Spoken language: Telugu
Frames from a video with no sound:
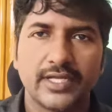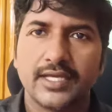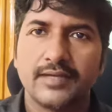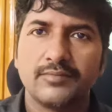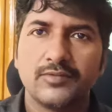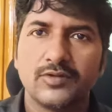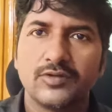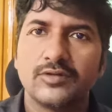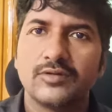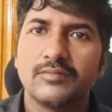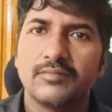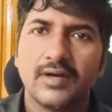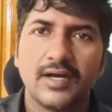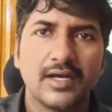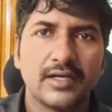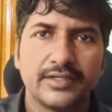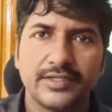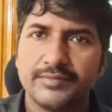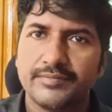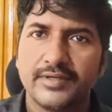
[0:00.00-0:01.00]
ఒక టైంలో
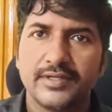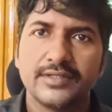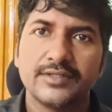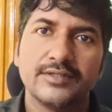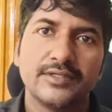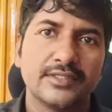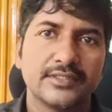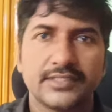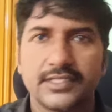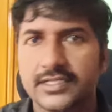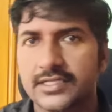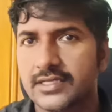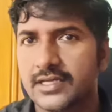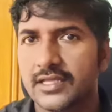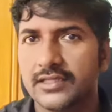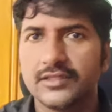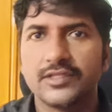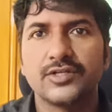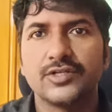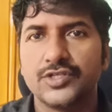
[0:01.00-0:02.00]
బాగా డిమాండ్ ఉండేసరికి
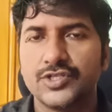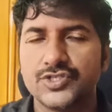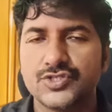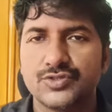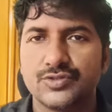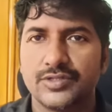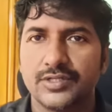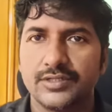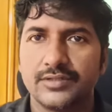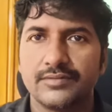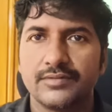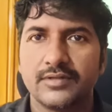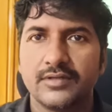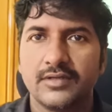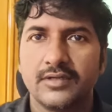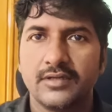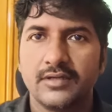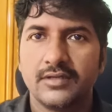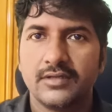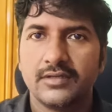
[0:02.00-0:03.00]
అందరు నేర్చుకున్నారు
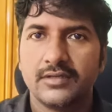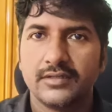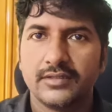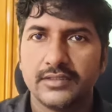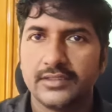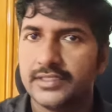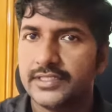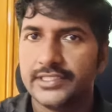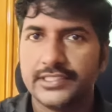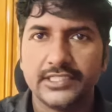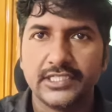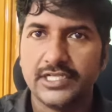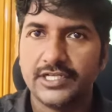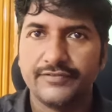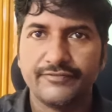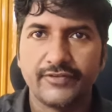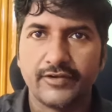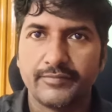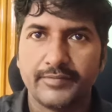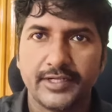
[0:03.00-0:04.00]
ఈ ఈటీఎల్
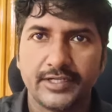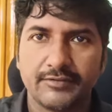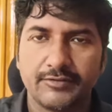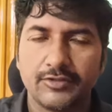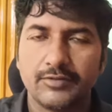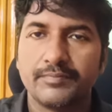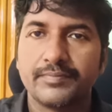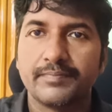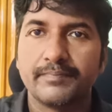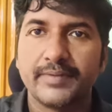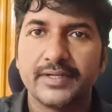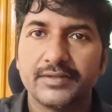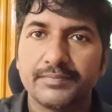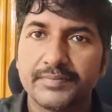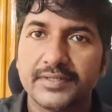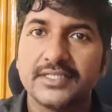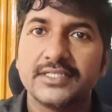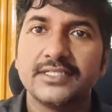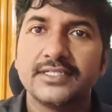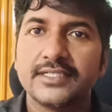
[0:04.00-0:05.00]
ఇన్ఫర్మేటిక్ మీద బట్
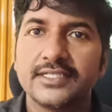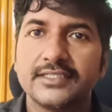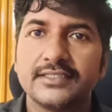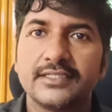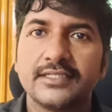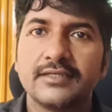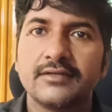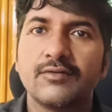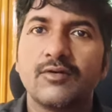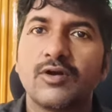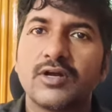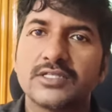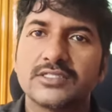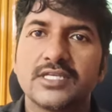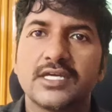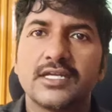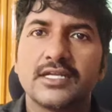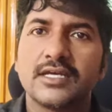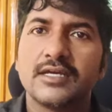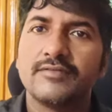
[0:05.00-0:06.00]
ప్రజెంట్ అయితే
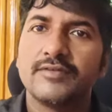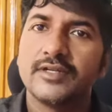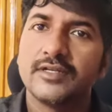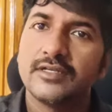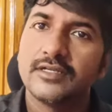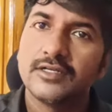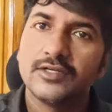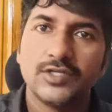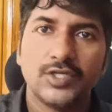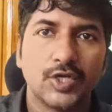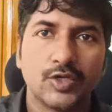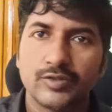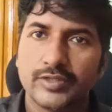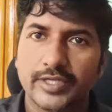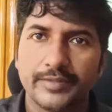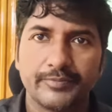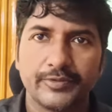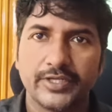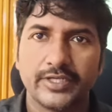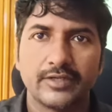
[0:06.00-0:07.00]
ఒక్కసారిగా అవన్నీ
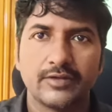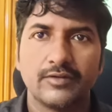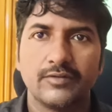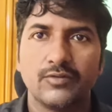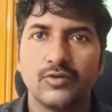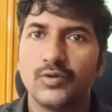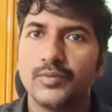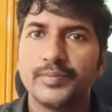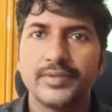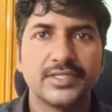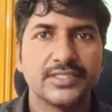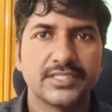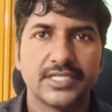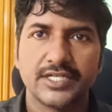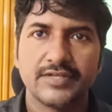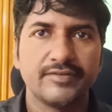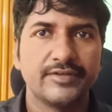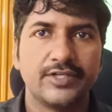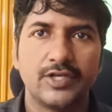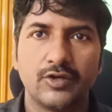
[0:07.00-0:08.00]
డౌన్ అయిపోయాయి ఓపెనింగ్స్
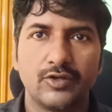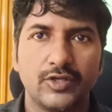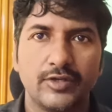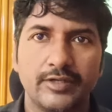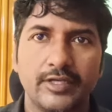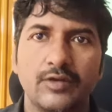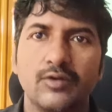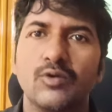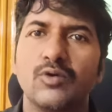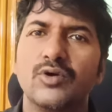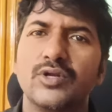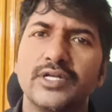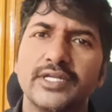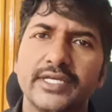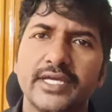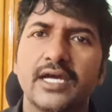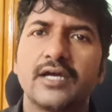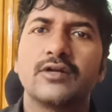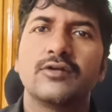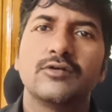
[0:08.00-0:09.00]
అనేవి డౌన్ అయ్యాయి
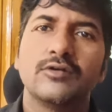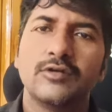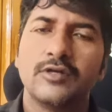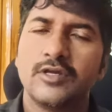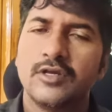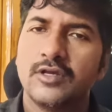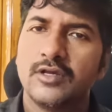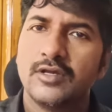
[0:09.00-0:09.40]
ఓన్లీ ఎక్కడో